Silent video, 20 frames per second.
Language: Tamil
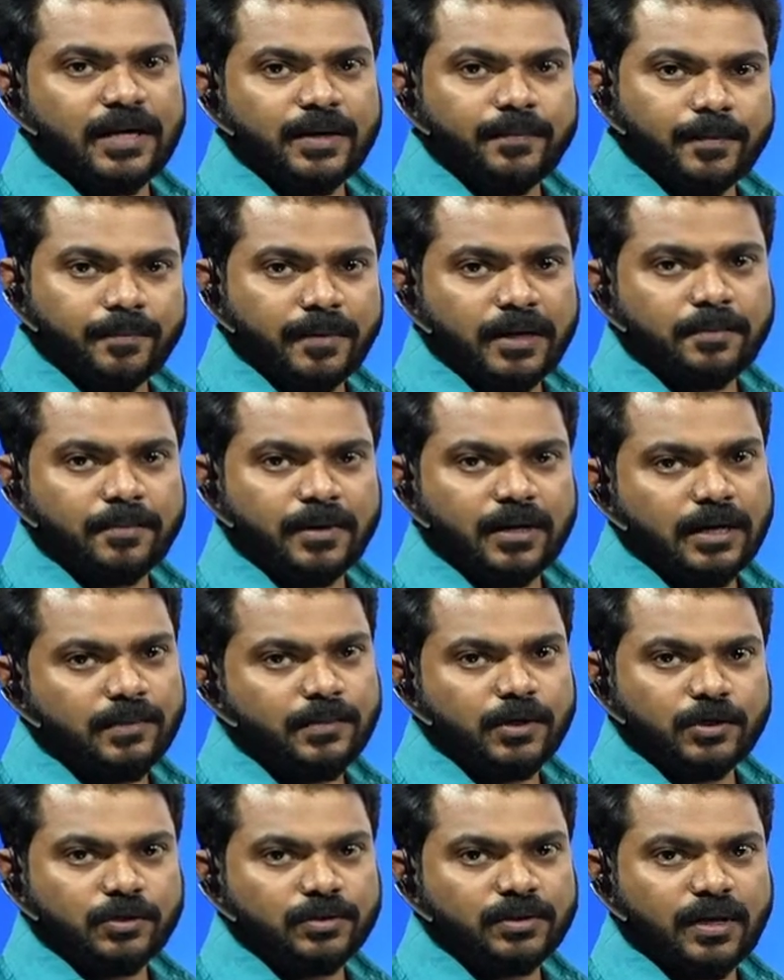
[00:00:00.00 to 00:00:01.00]
மாதிரி ப்ரிப்பேர்
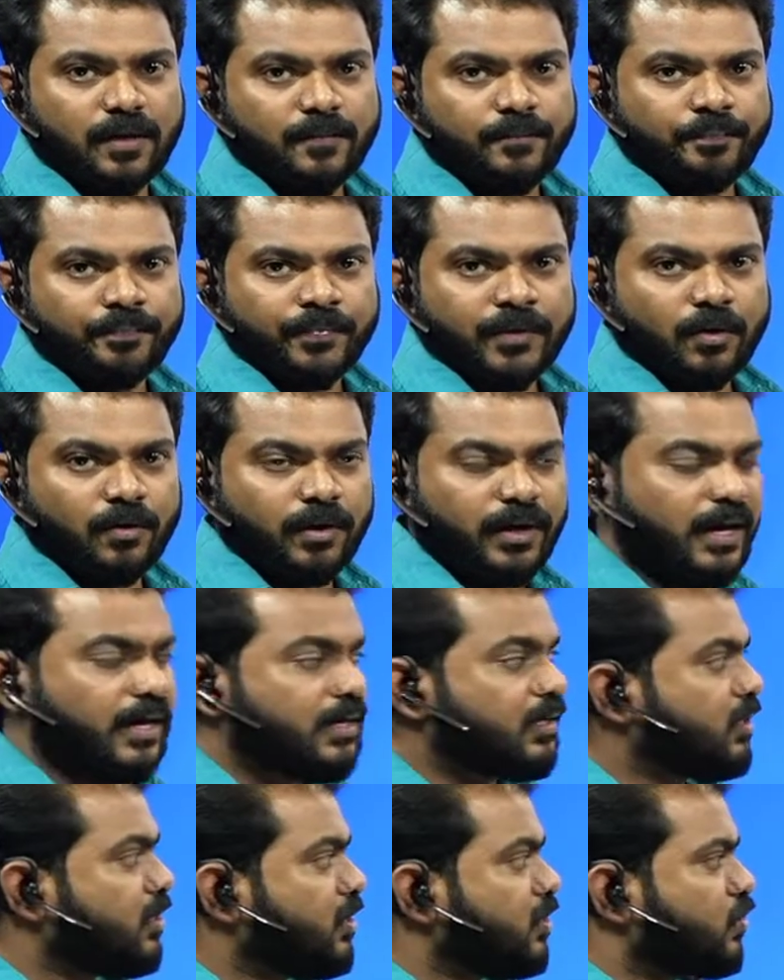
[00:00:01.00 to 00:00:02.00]
பண்ணால் மட்டும்தான் ஓகே
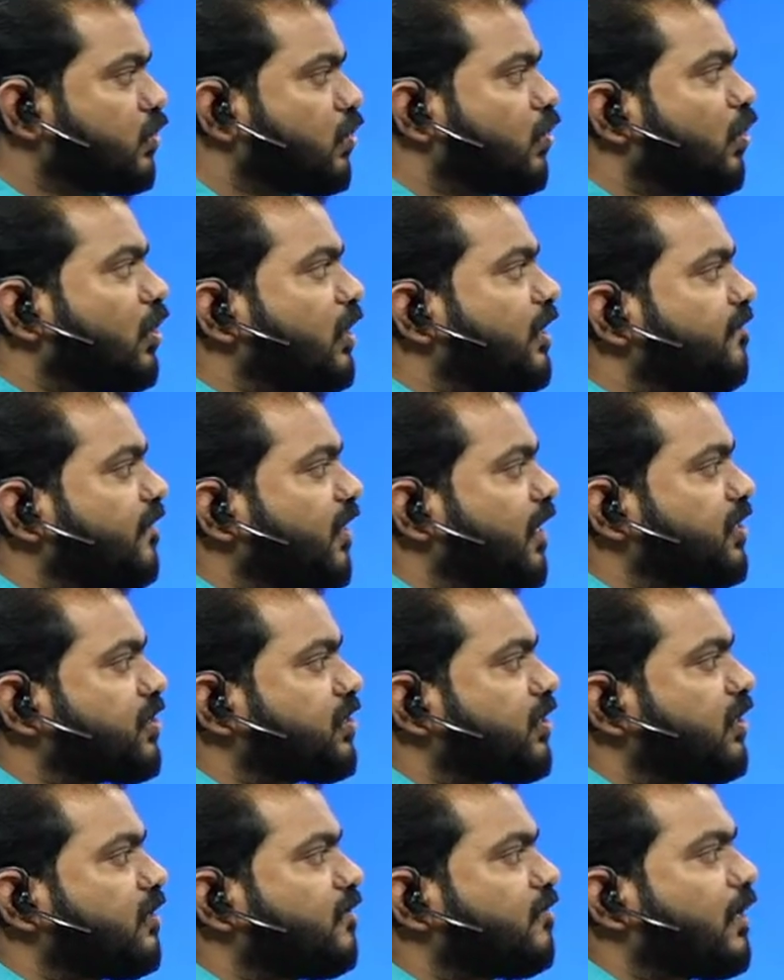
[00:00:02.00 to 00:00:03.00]
ஸோ
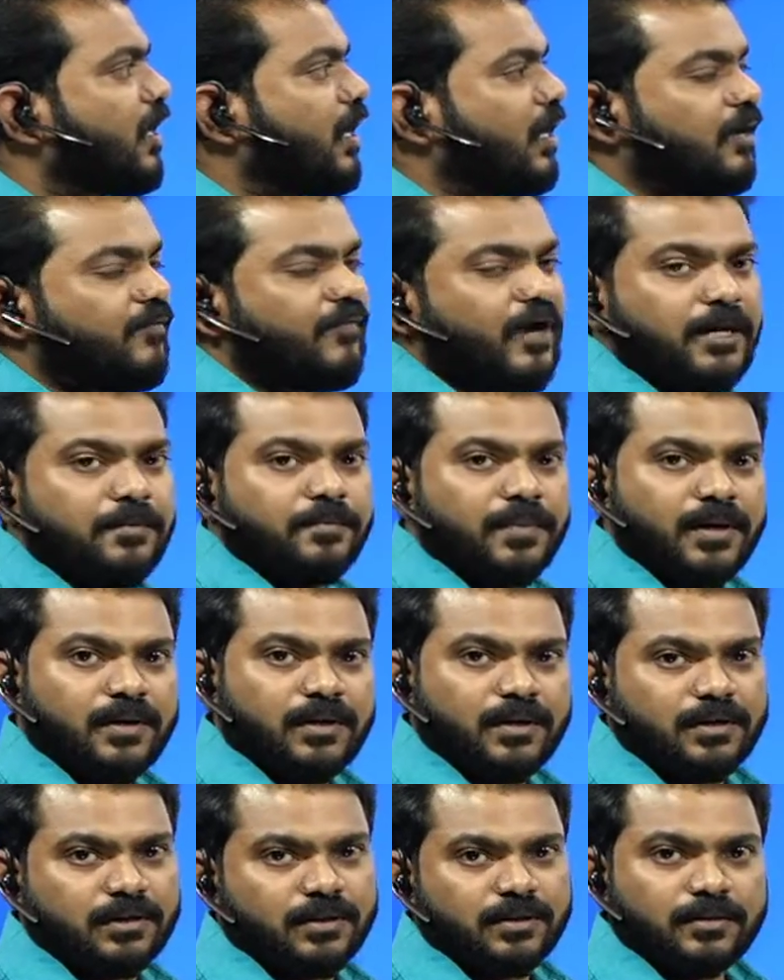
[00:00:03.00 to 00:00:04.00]
நோட்டிஃபிகேஷனுக்காக வெயிட்
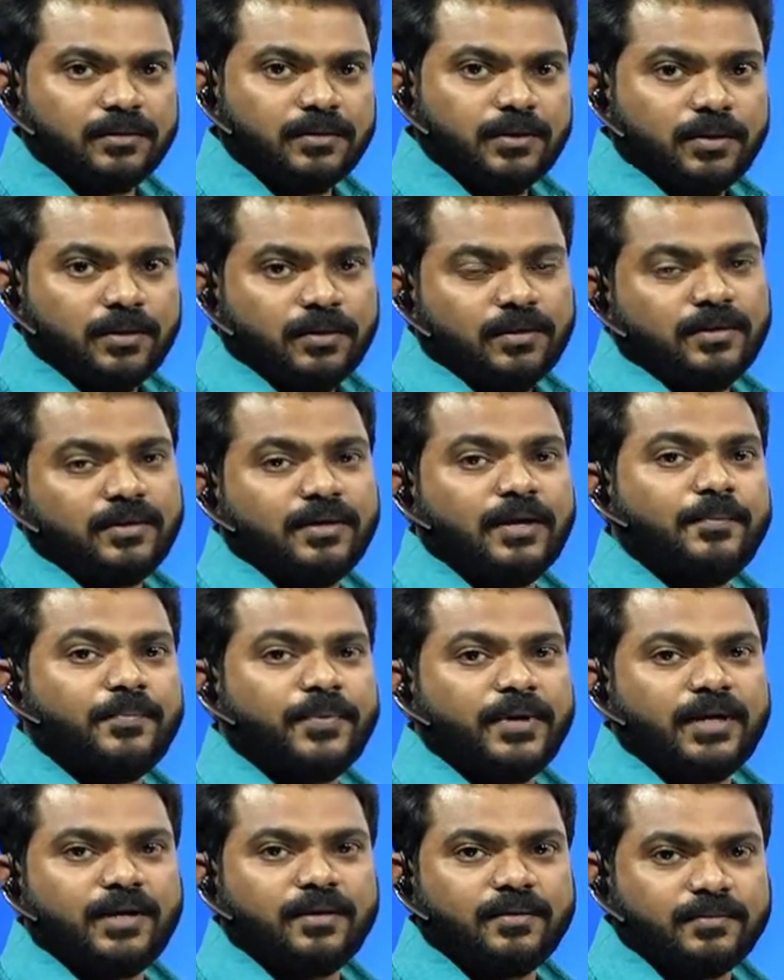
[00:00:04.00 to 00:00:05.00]
பண்ணுறது
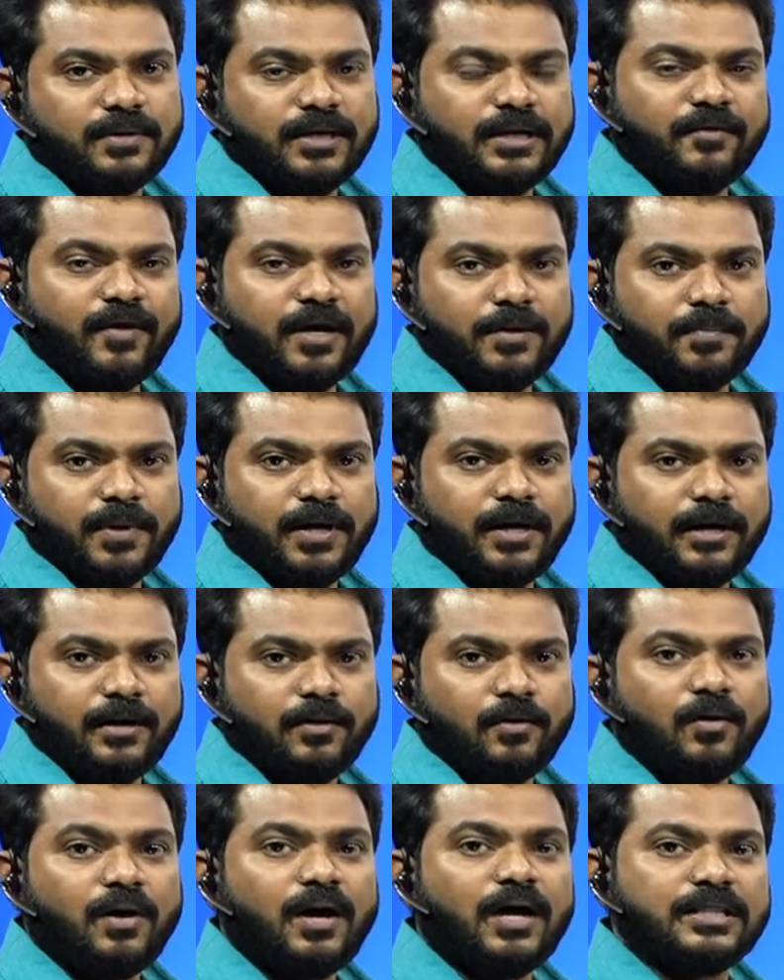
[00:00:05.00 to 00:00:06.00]
எப்படி நீங்கள் வெயிட்
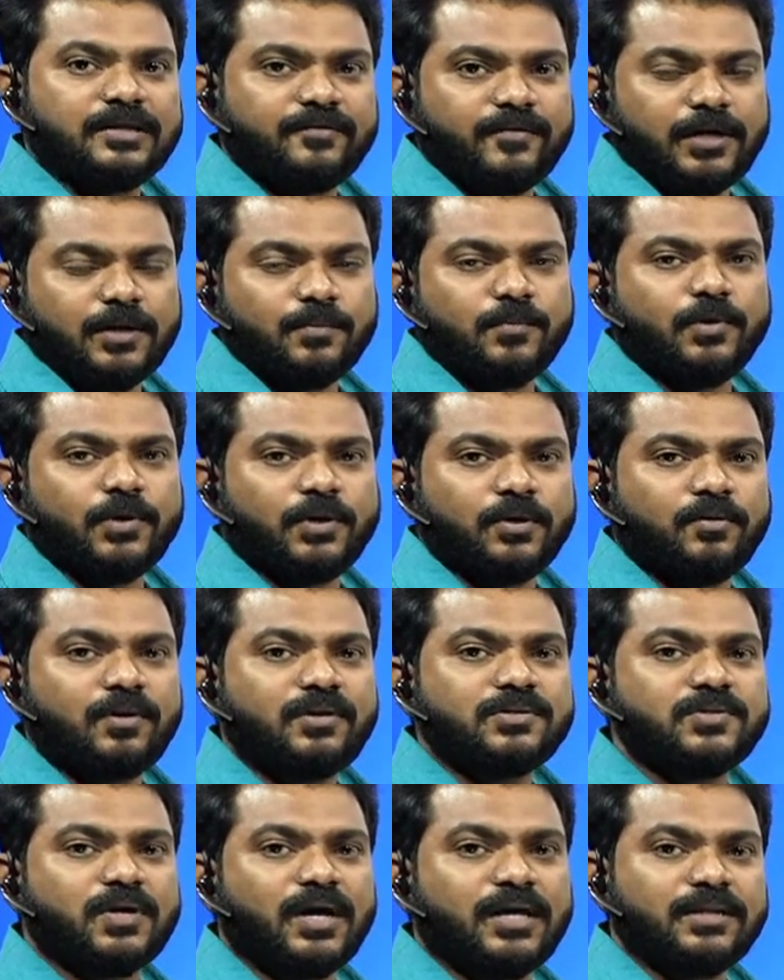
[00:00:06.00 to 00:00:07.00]
பண்ணுறீங்களோ அதை விட
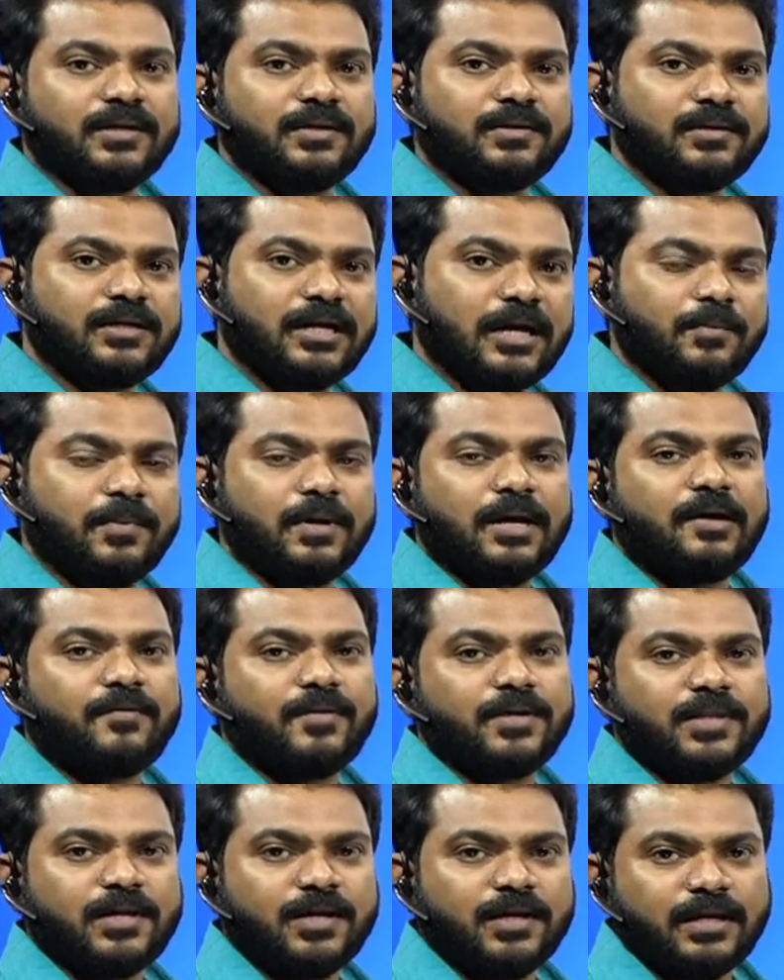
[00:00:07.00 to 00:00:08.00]
முக்கியம் ஸோ அதுக்கு
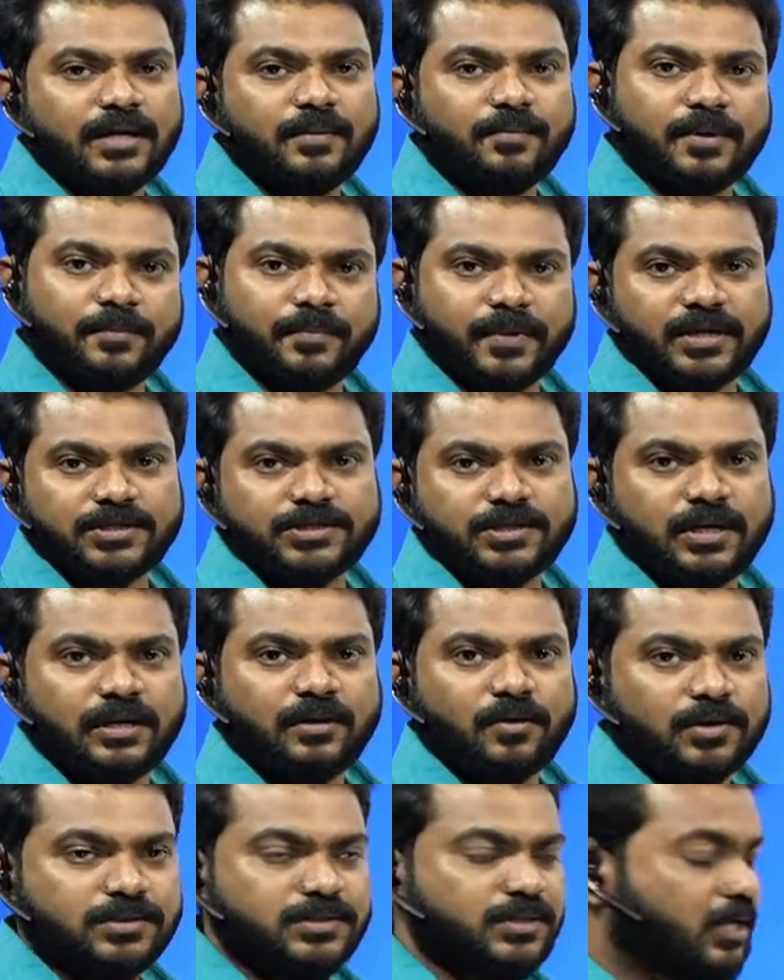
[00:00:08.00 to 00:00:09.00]
டபுளாக வந்து நீங்கள்
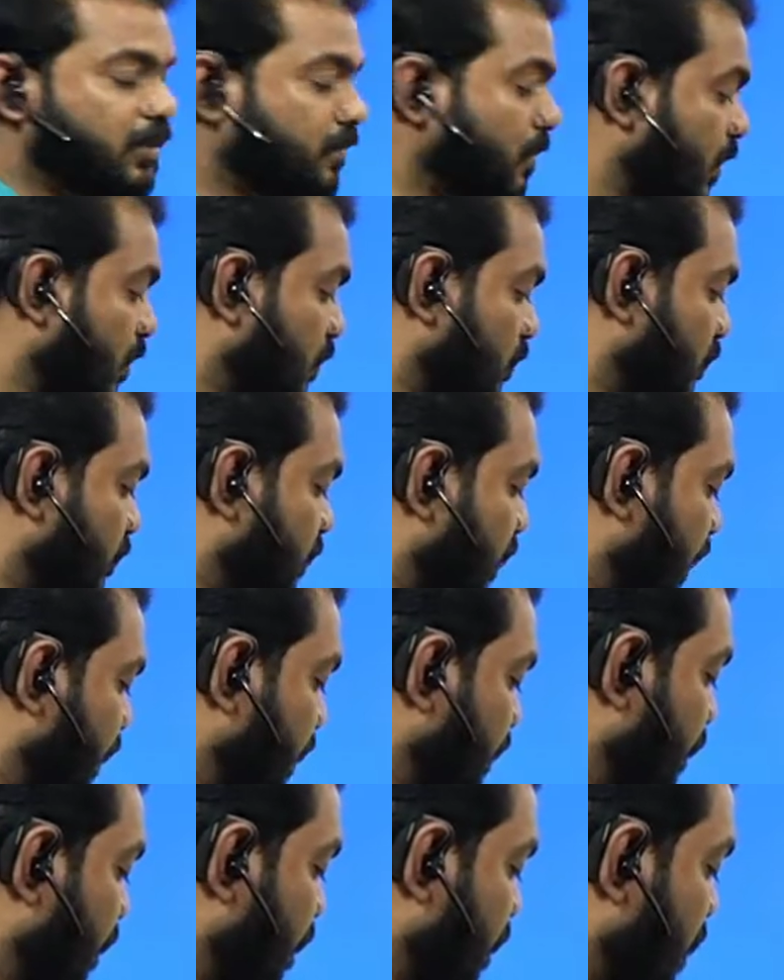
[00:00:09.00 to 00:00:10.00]
ப்ரிப்பரேஷனில் கான்சன்ட்ரேட் பண்ணணும்
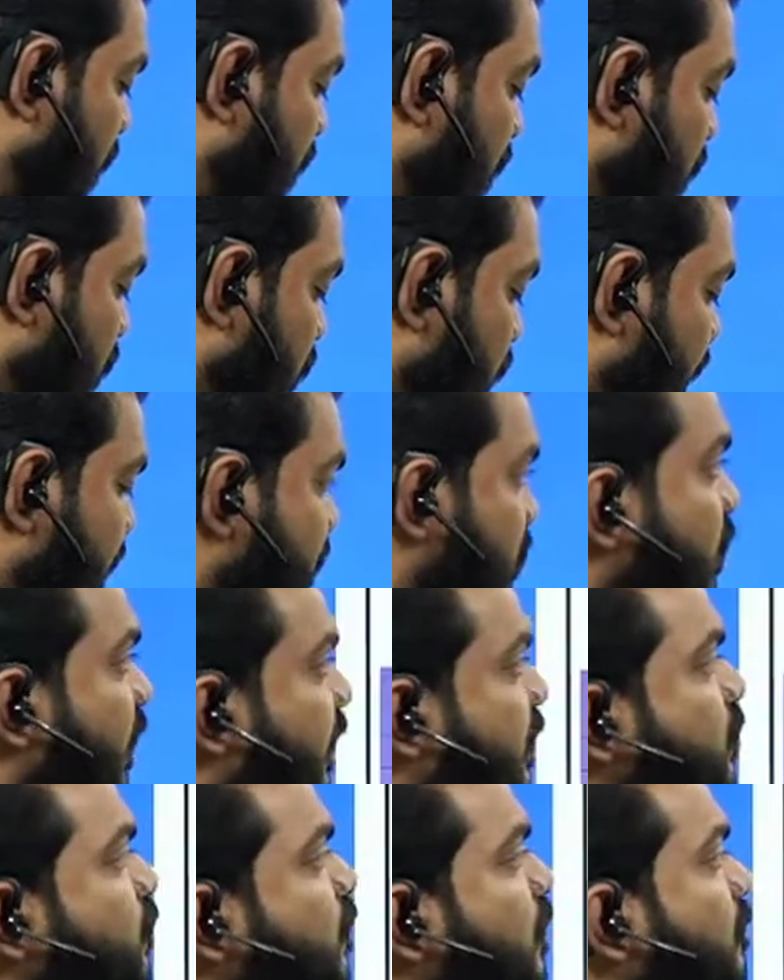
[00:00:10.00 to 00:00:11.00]
ரைட் ஓகே ஸோ
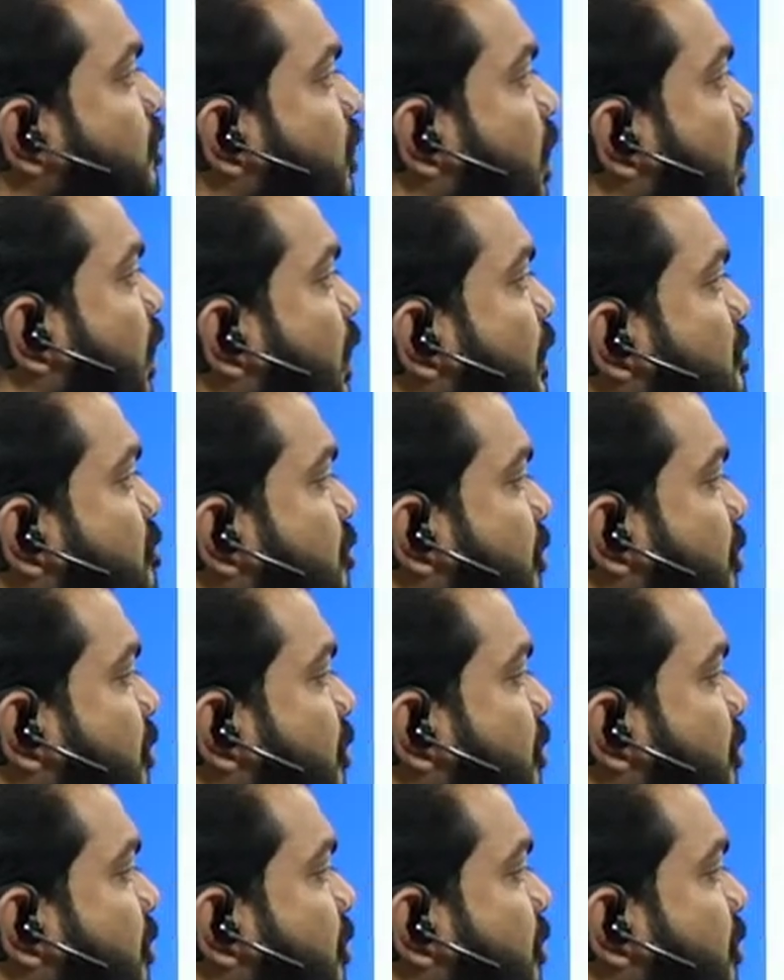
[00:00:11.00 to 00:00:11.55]
நெக்ஸ்ட் ஒன் பாருங்கள்